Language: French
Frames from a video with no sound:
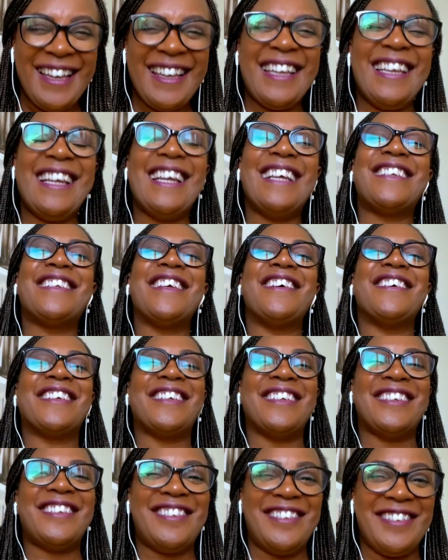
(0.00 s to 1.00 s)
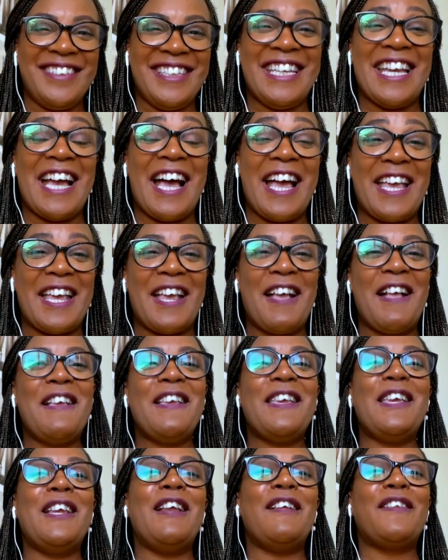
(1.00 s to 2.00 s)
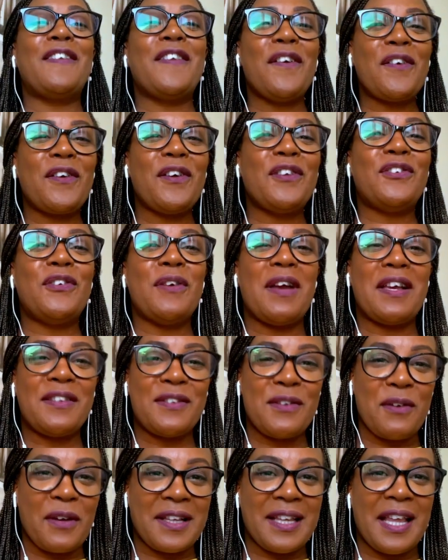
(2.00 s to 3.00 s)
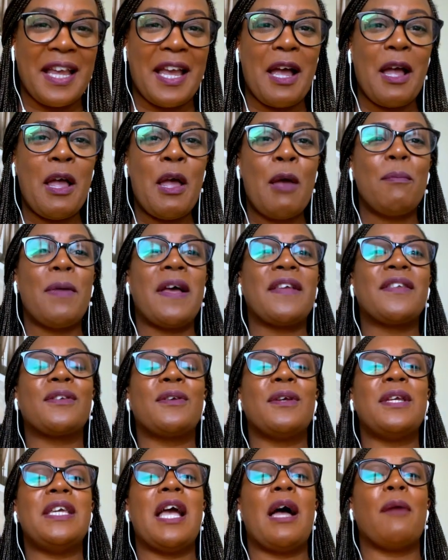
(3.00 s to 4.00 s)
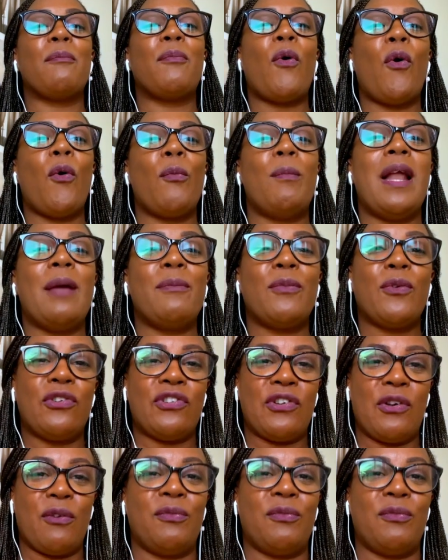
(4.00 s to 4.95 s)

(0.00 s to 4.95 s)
il est temps que tu y ailles. Il est temps que tu ailles hein? parce qu'il y a un problème que j'ai